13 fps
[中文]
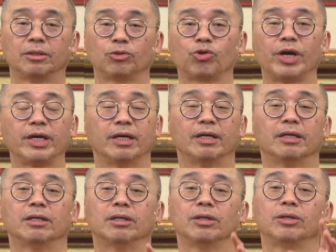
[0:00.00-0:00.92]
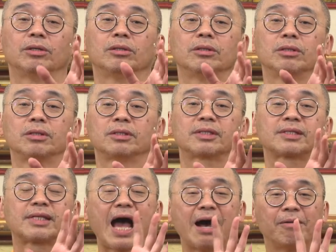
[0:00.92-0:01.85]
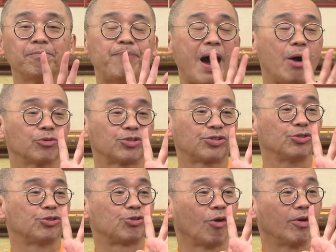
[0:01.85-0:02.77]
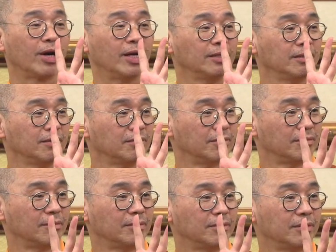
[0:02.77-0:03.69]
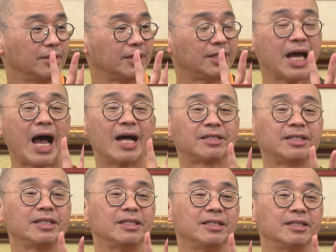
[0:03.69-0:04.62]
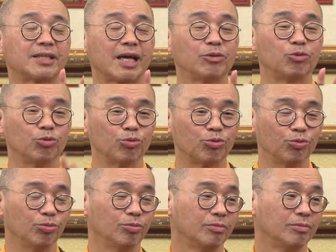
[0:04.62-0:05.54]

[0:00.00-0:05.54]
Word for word: 所以。上报四重恩，下济三途苦。